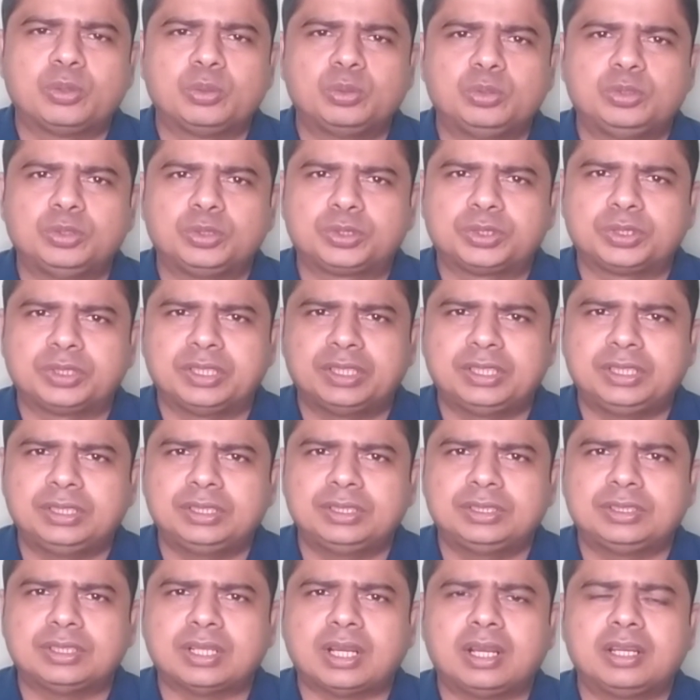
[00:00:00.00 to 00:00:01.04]
কোনো উদ্দেশ্য নেই
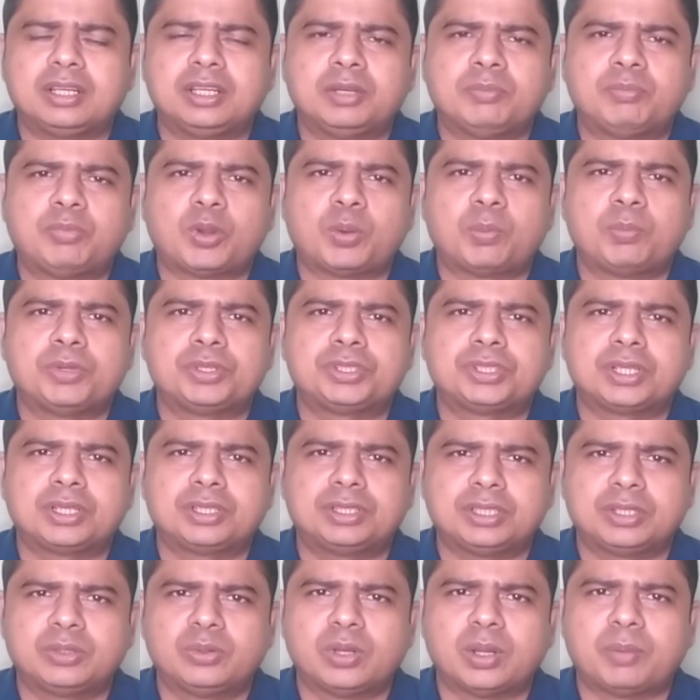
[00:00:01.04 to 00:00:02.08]
যা ইনফরমেশান
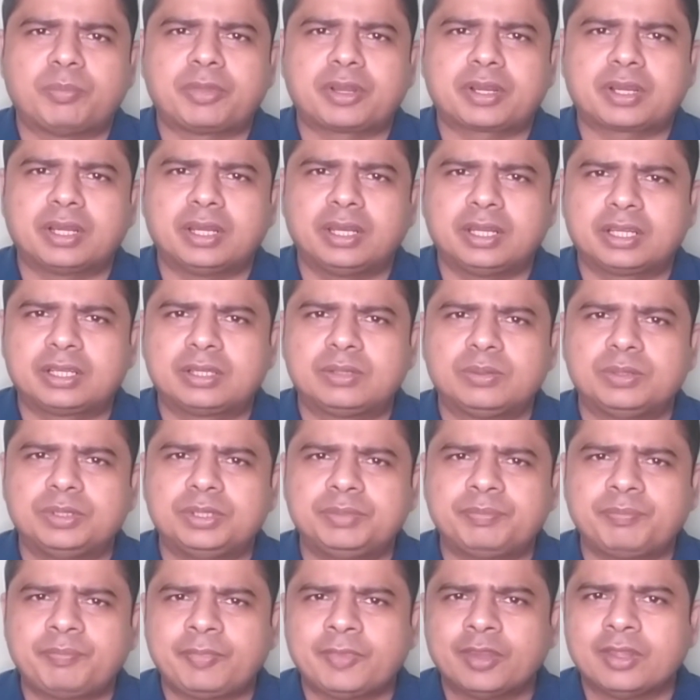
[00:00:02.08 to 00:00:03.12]
যেগুলো আমরা কালেক্ট
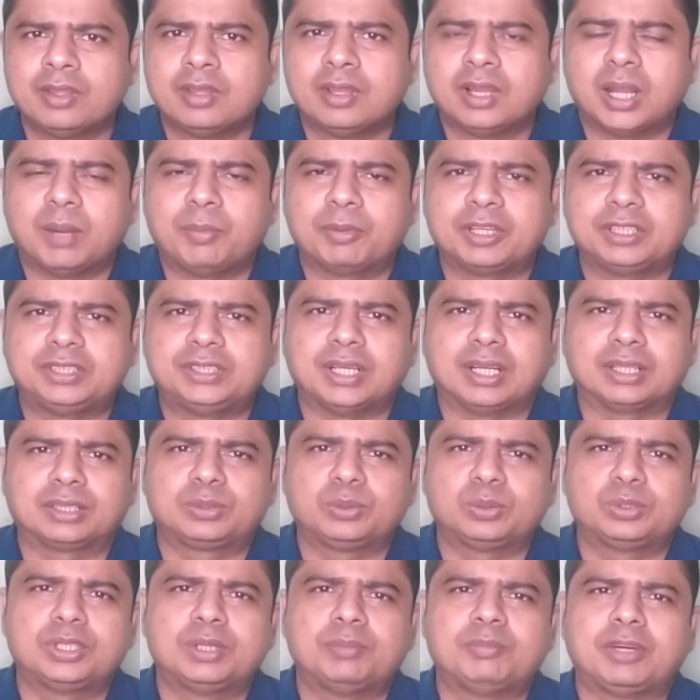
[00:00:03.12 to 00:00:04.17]
করি আমাদের
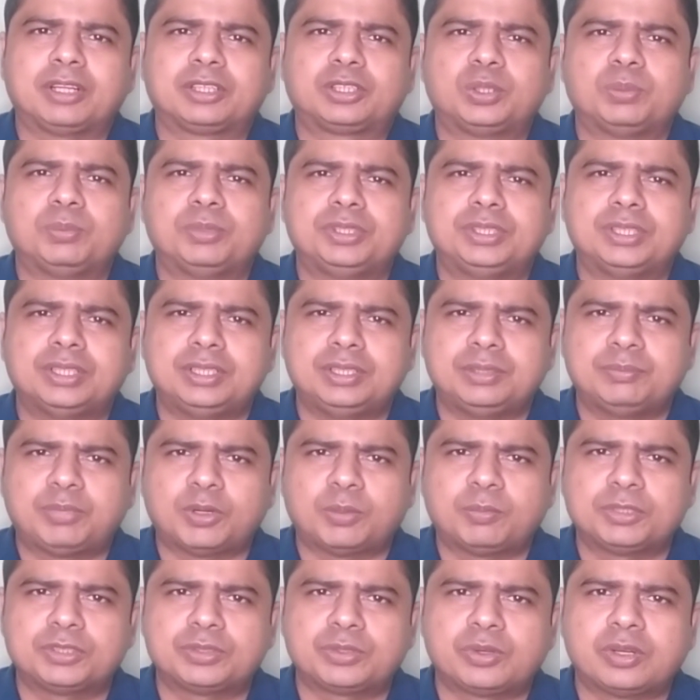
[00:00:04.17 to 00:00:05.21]
ছাত্রদের মাধ্যমে যে
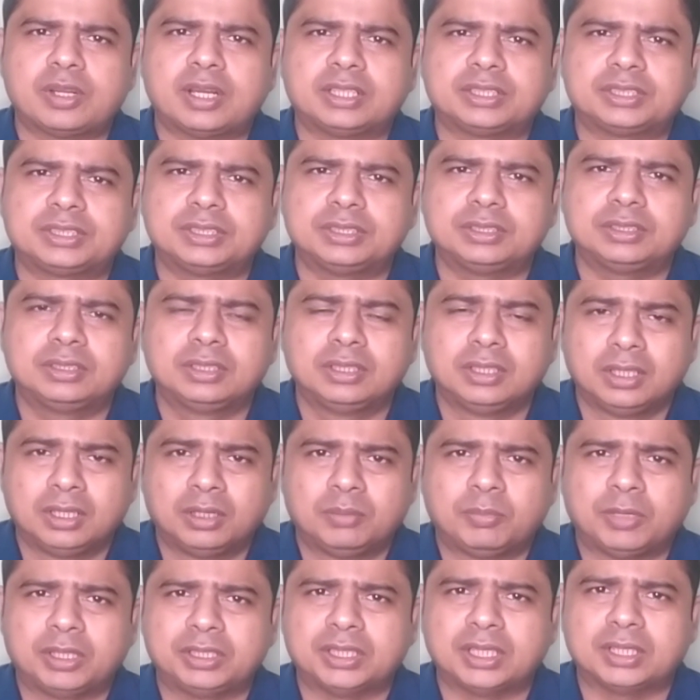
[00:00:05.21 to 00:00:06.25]
ইনফরমেশানগুলো আসে
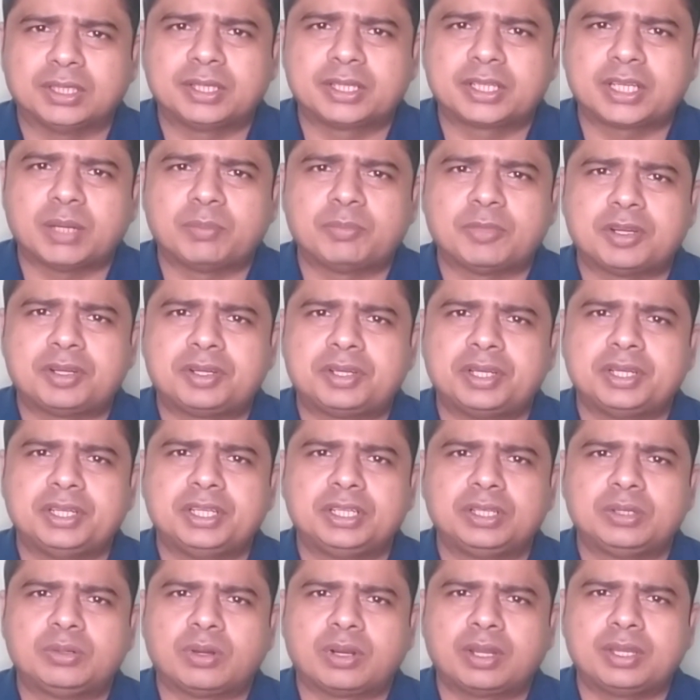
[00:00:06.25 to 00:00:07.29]
বা যাদেরকে আমরা
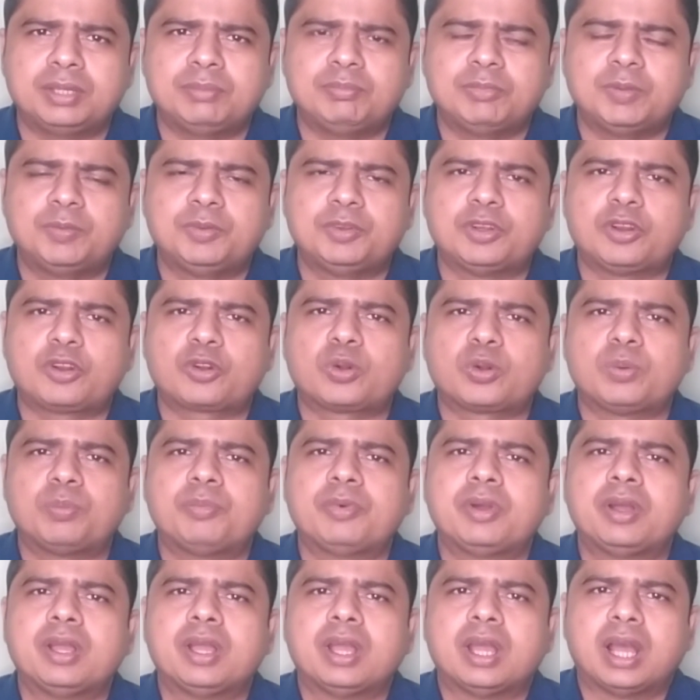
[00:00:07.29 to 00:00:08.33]
ট্রেনিং করাই বিভিন্ন রকম
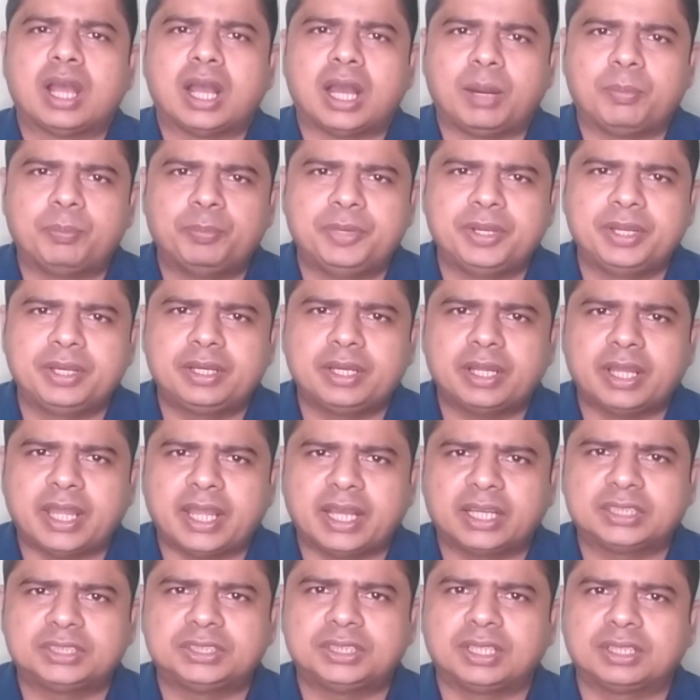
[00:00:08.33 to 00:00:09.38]
আপডেট
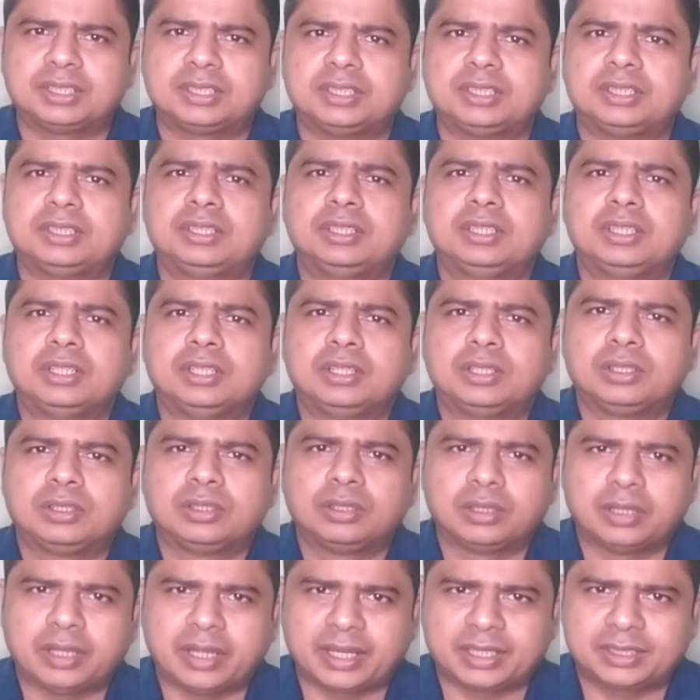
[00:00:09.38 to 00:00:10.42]
একসাথে
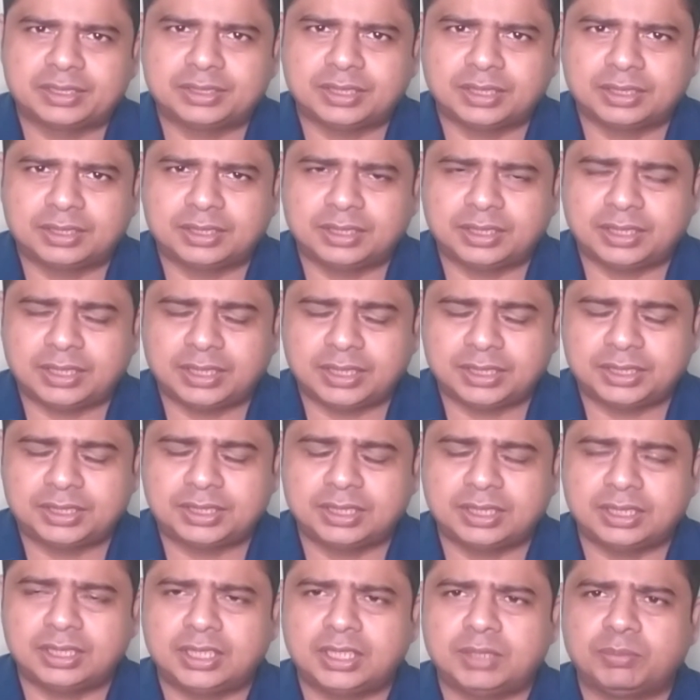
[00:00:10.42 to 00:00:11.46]
একসাথে
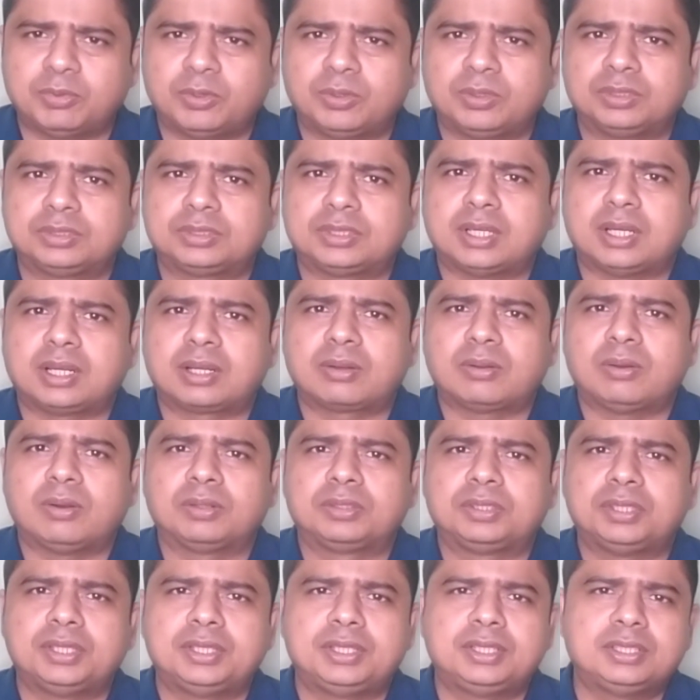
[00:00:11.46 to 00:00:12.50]
এসে এবং তার
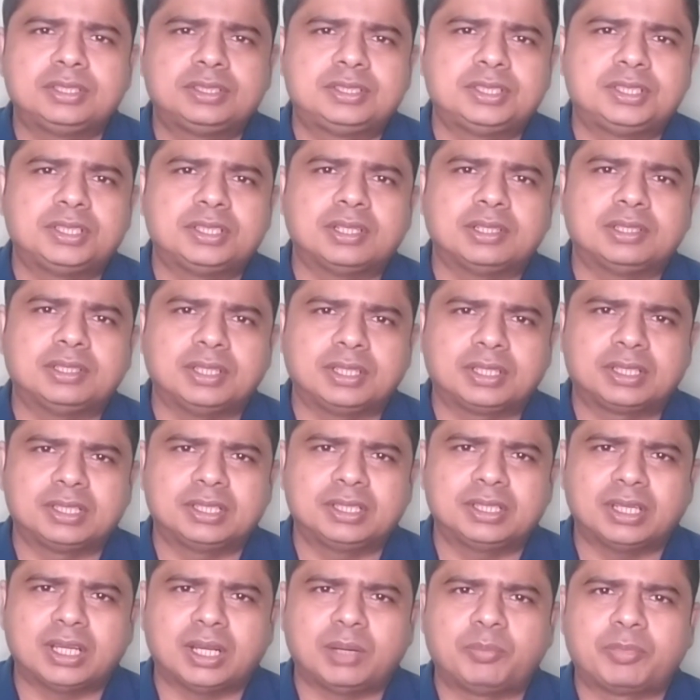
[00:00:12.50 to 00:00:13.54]
অথেন্টিসিটিটা
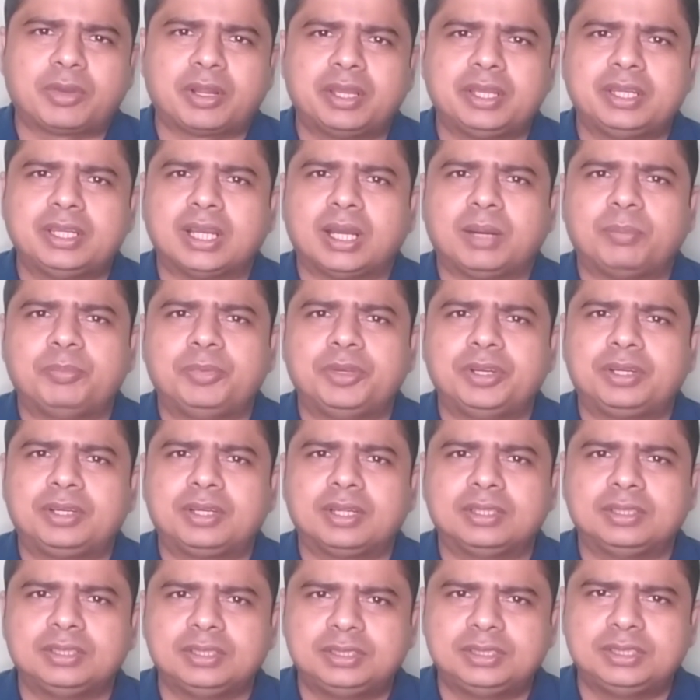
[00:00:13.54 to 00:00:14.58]
দেখে আমরা এই
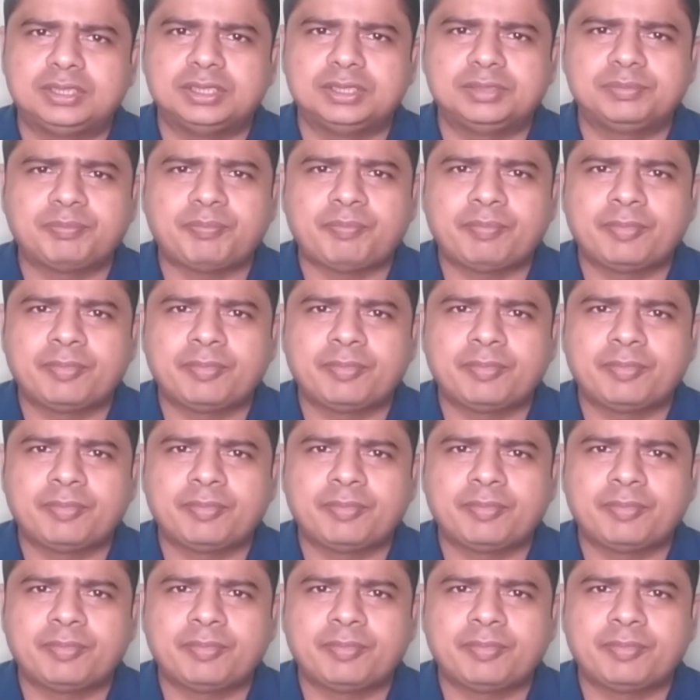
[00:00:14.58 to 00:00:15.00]
আপডেটটা দিচ্ছি